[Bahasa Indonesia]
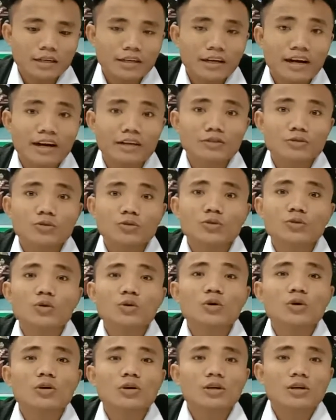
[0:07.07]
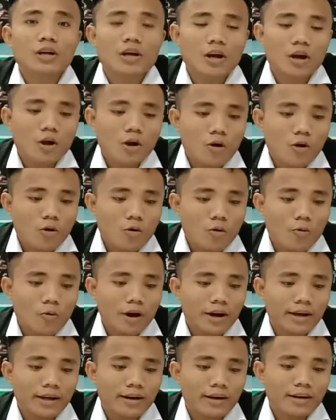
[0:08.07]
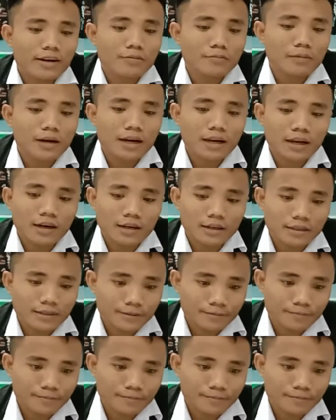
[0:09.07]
dengan judul Waktu Gembala.